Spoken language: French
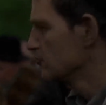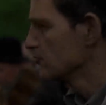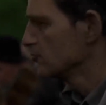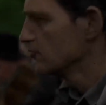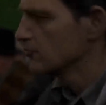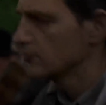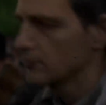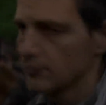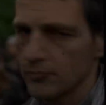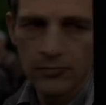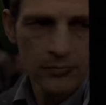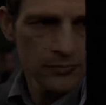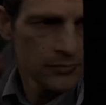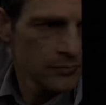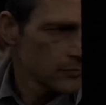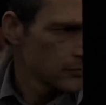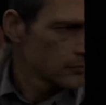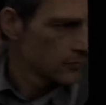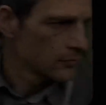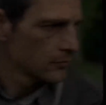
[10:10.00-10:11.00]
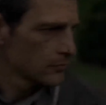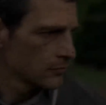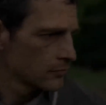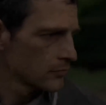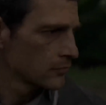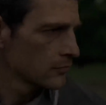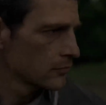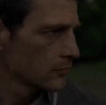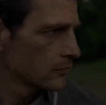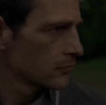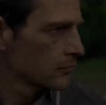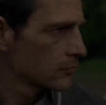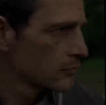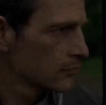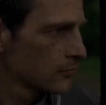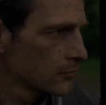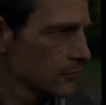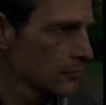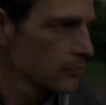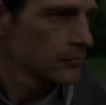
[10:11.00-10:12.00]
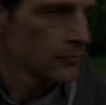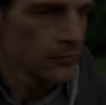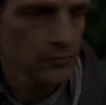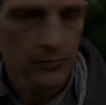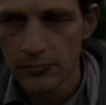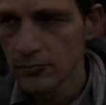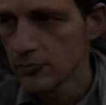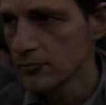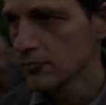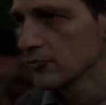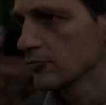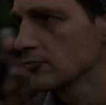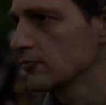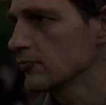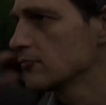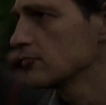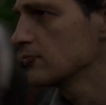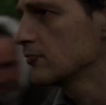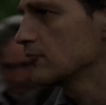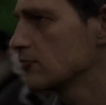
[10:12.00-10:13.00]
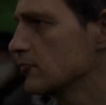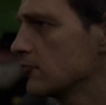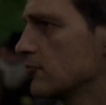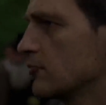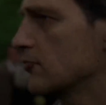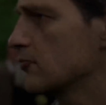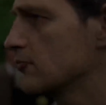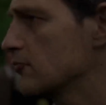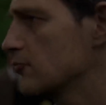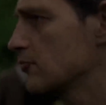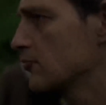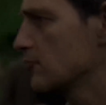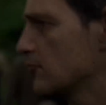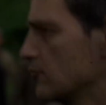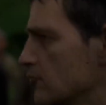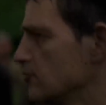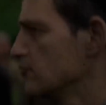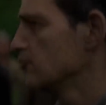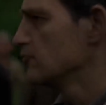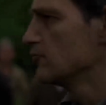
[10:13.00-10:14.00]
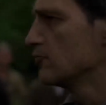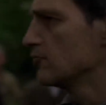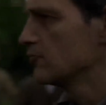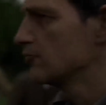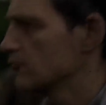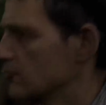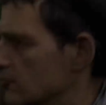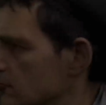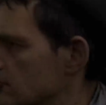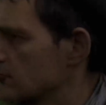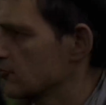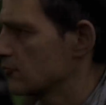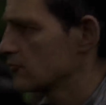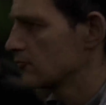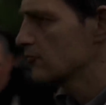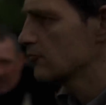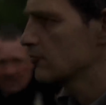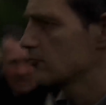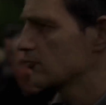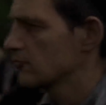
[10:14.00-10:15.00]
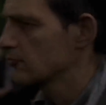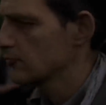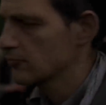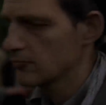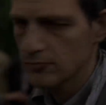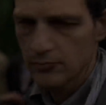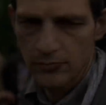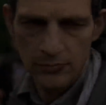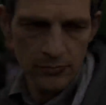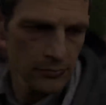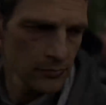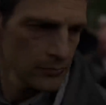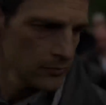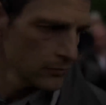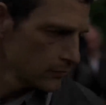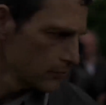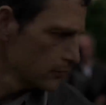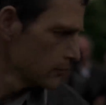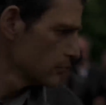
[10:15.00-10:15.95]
même dans ce registre, avec son intrigue sur les commando, qui restent en partie les oubliés du génocide